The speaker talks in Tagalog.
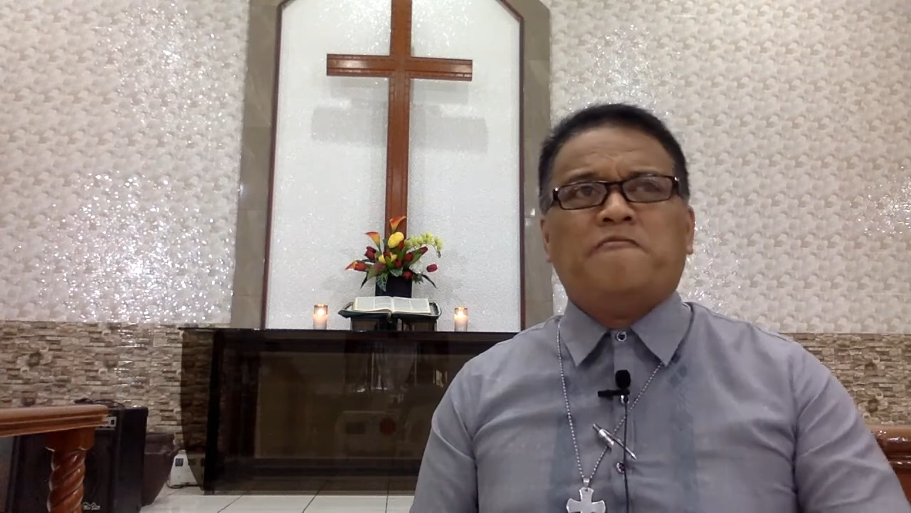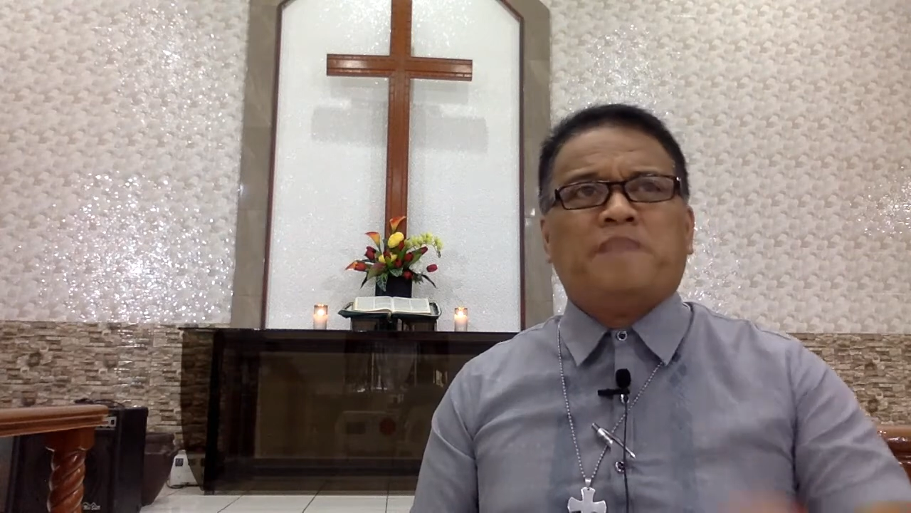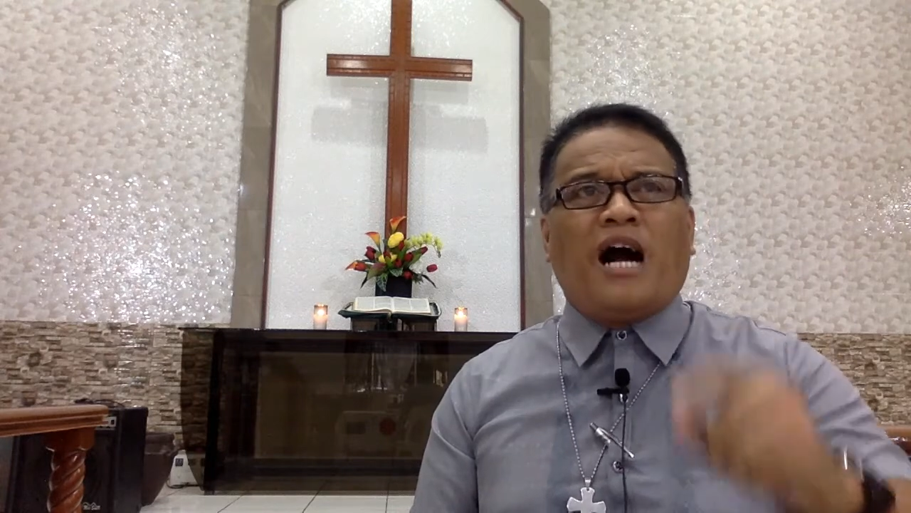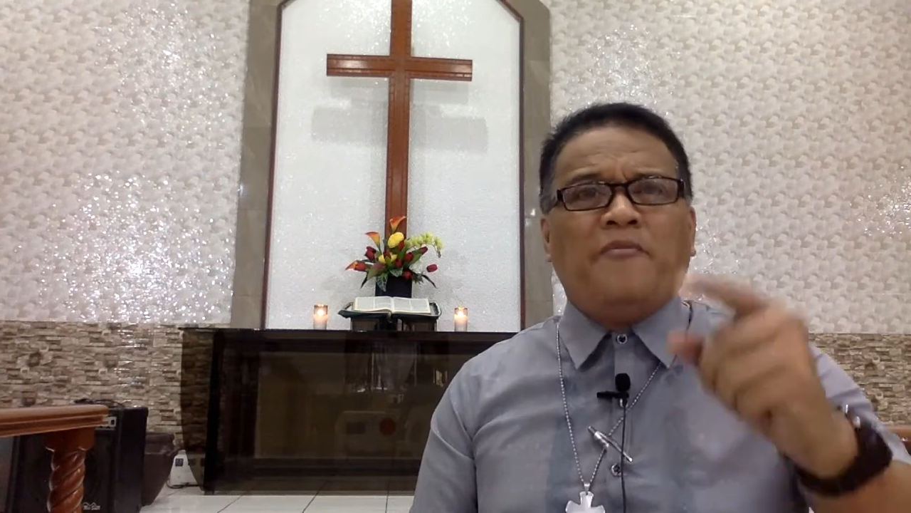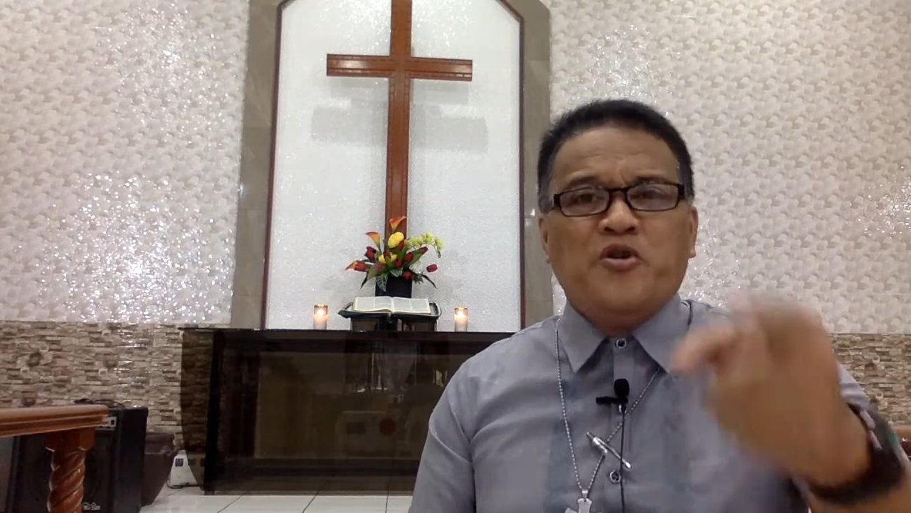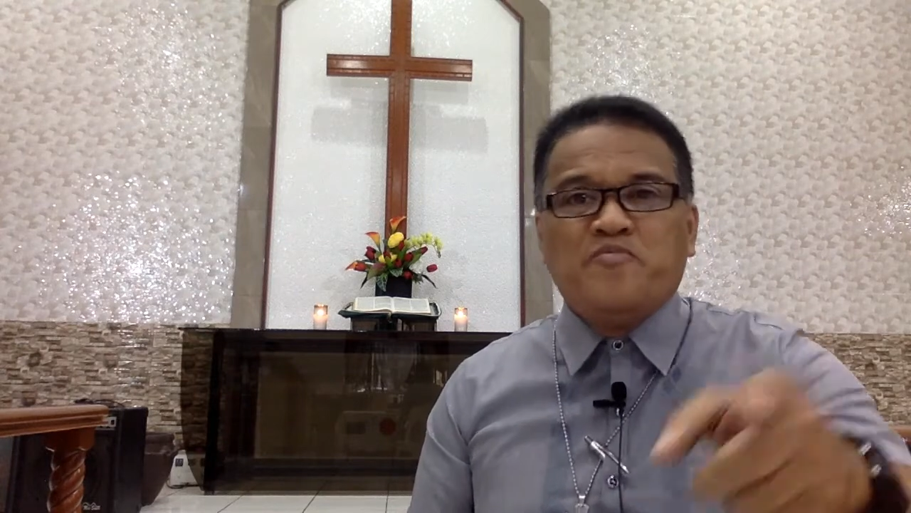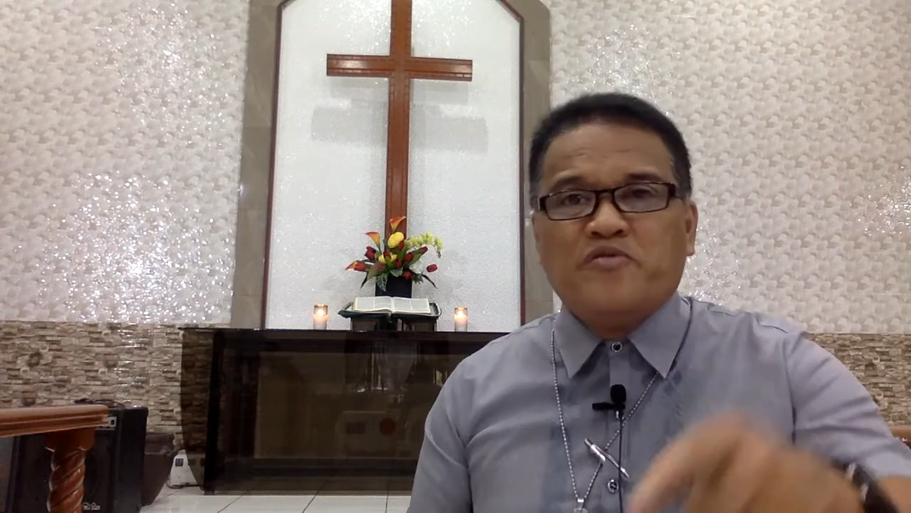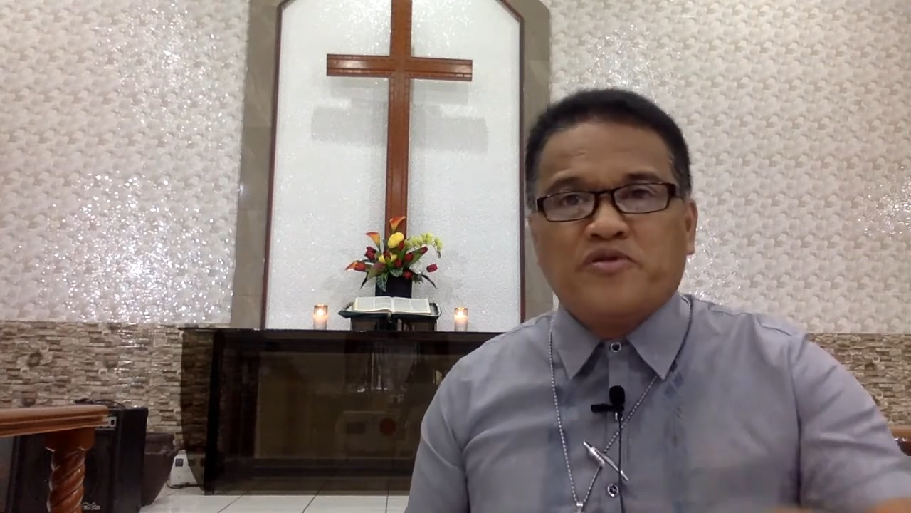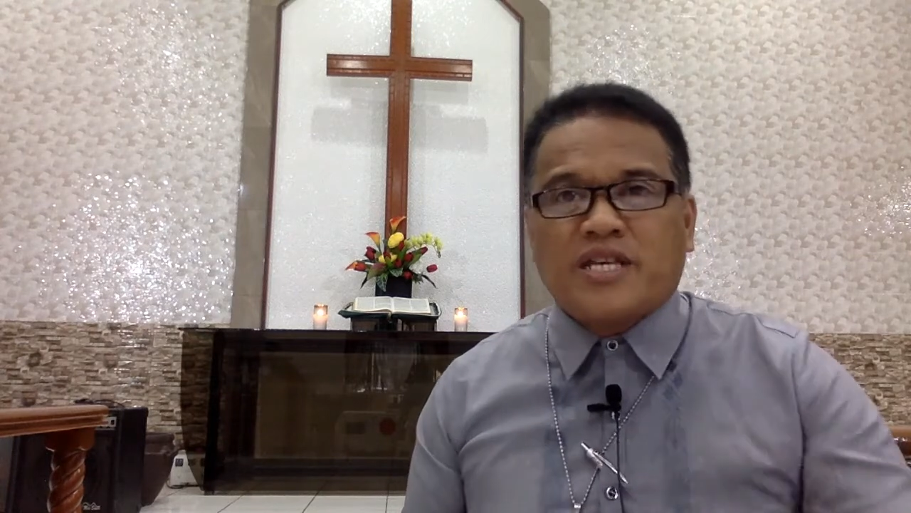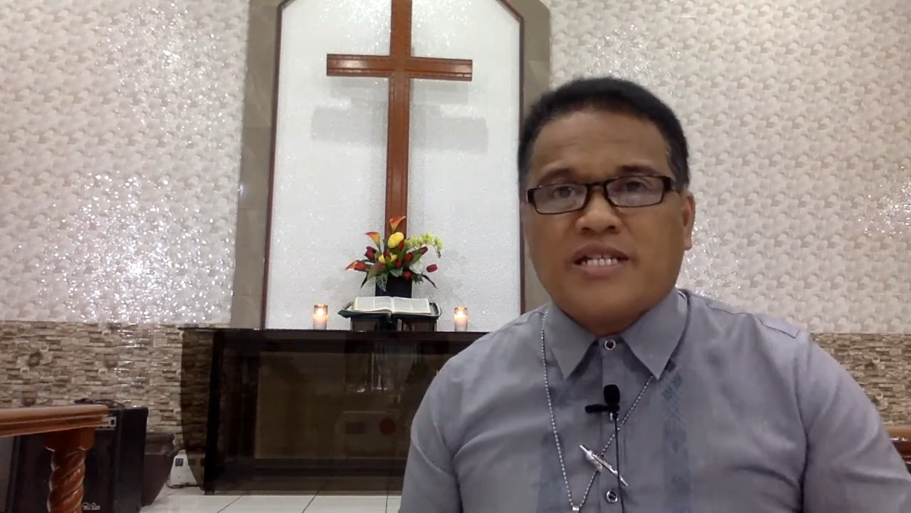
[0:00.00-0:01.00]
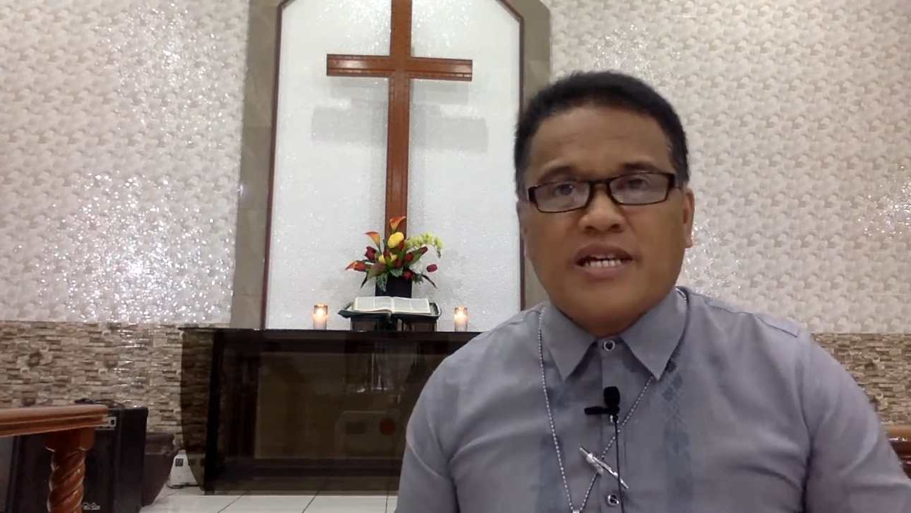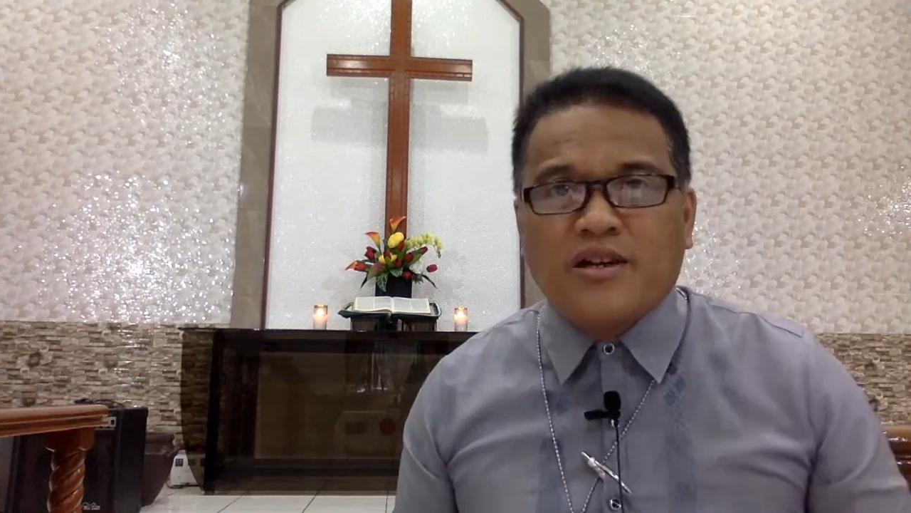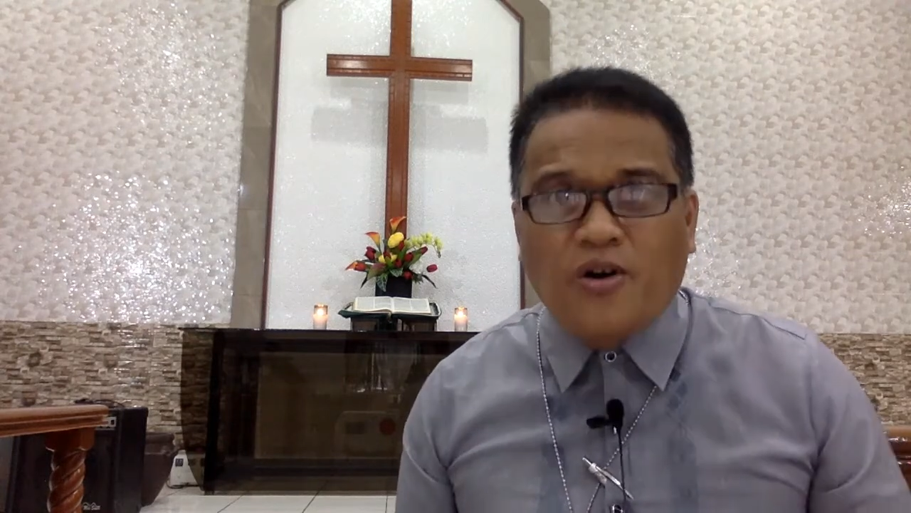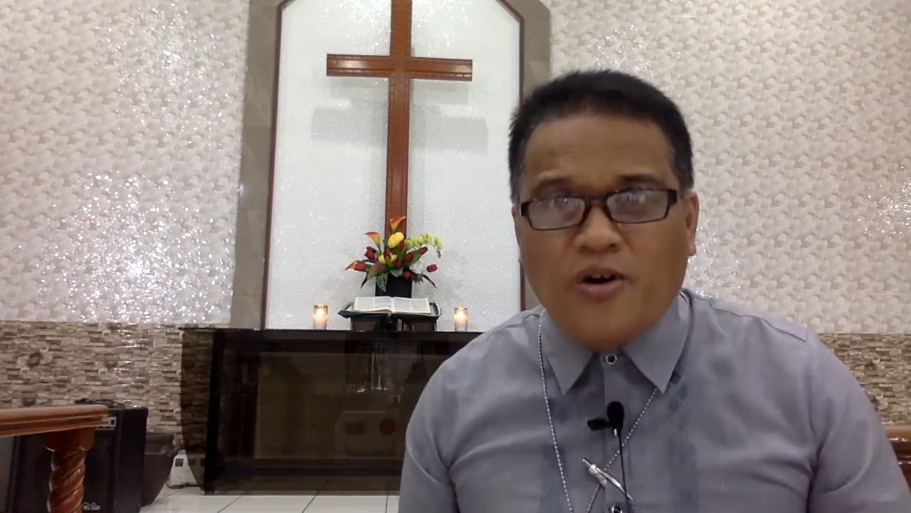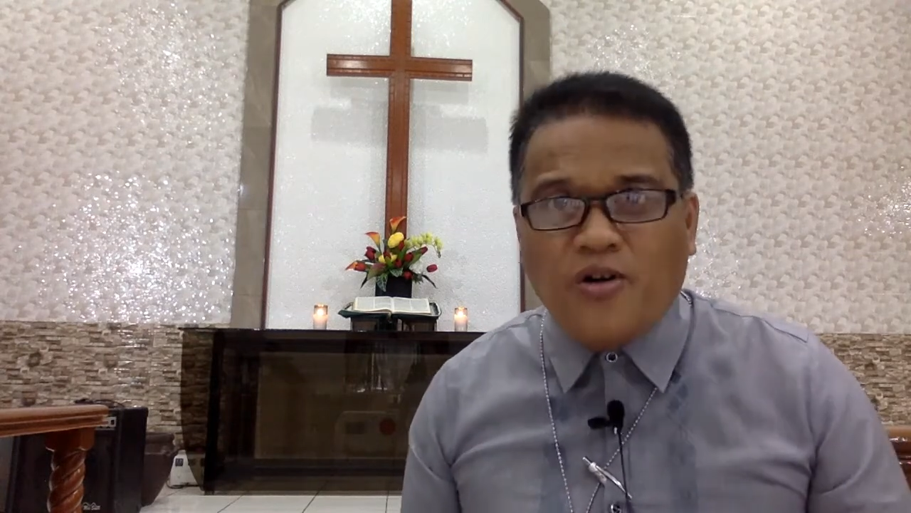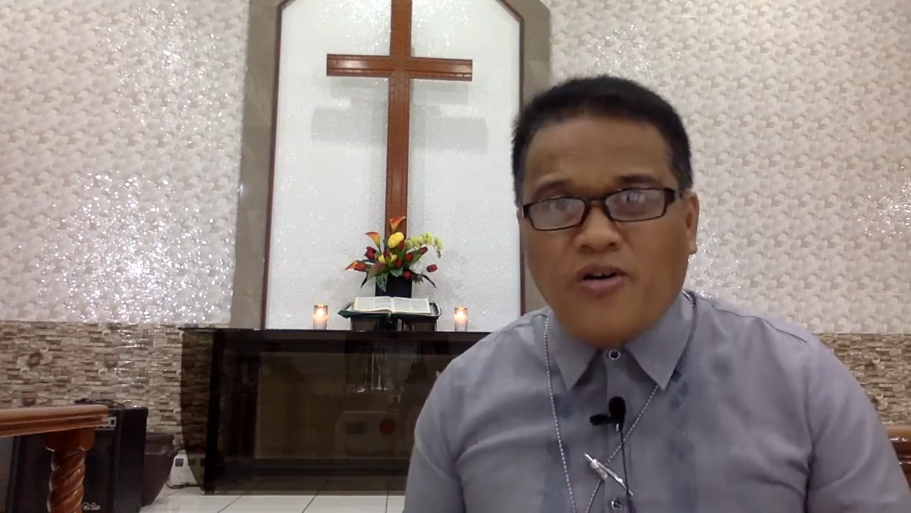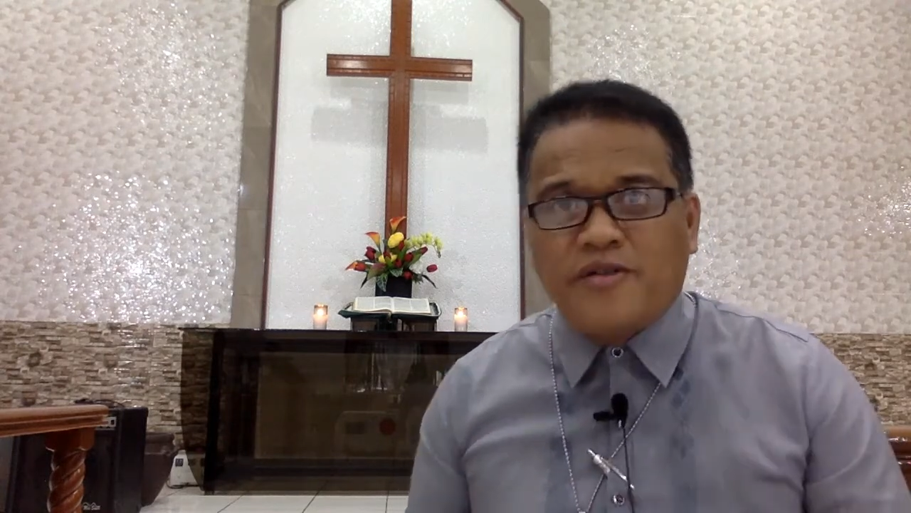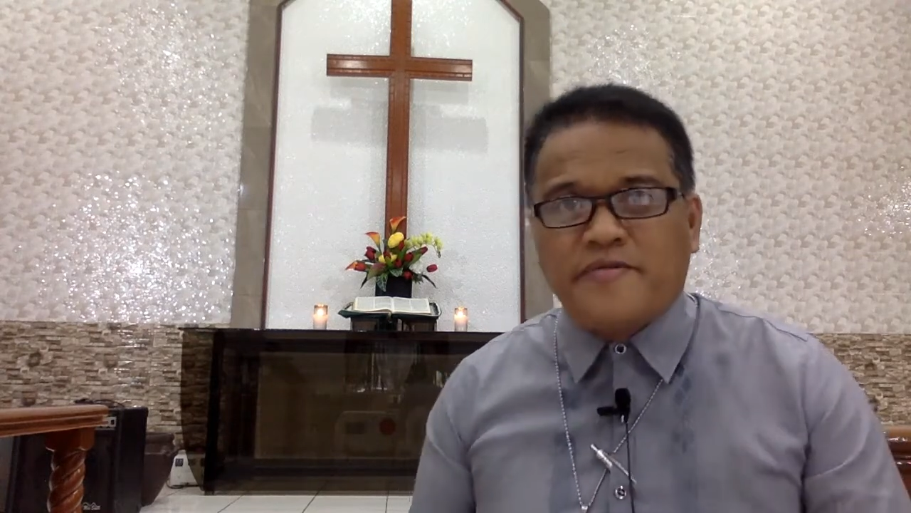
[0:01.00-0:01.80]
makabubuti sa iyo.